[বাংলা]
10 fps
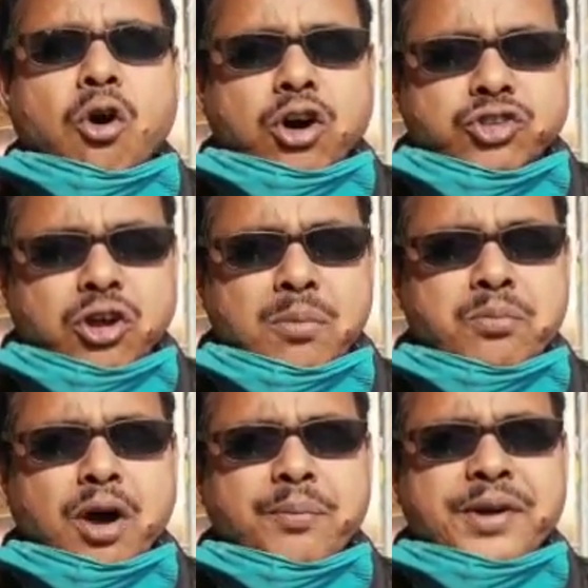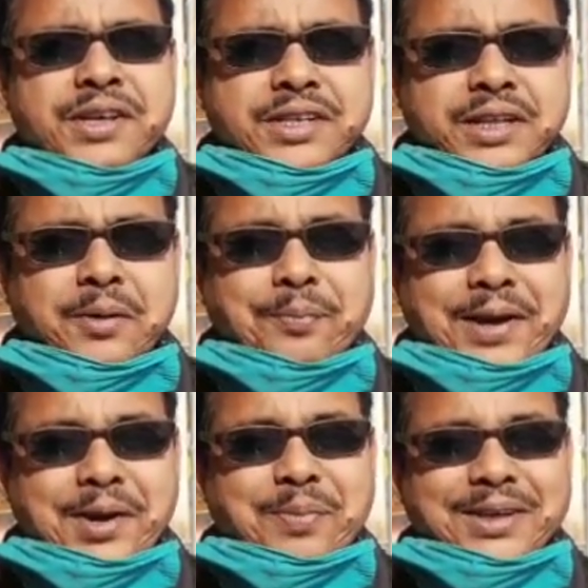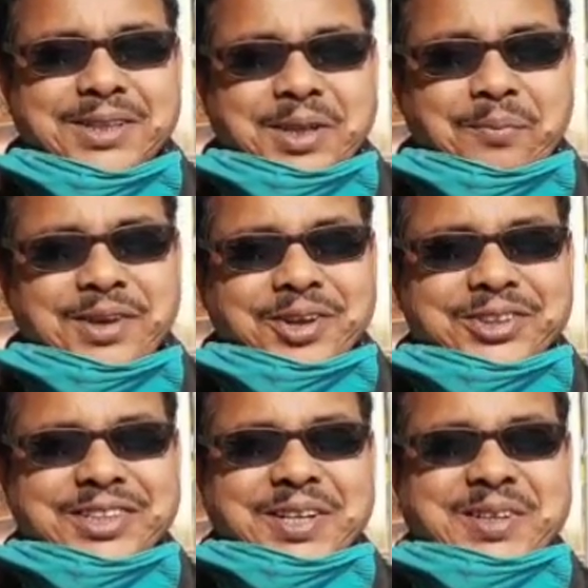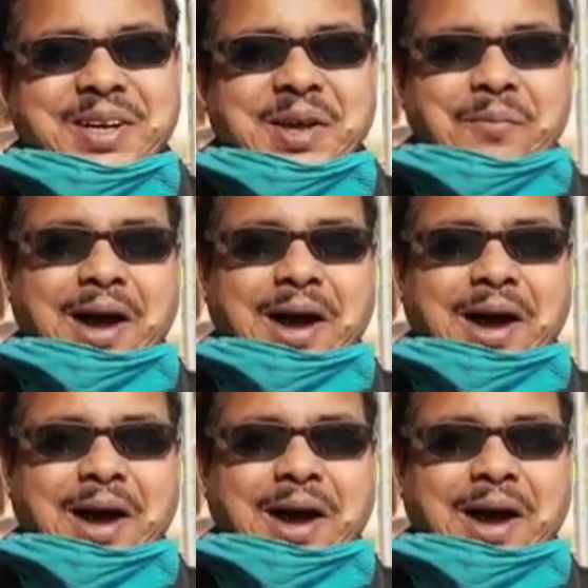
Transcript: অসম্ভব নিজেদের পিঠ বাঁচাতে বিরোধীদের দিকে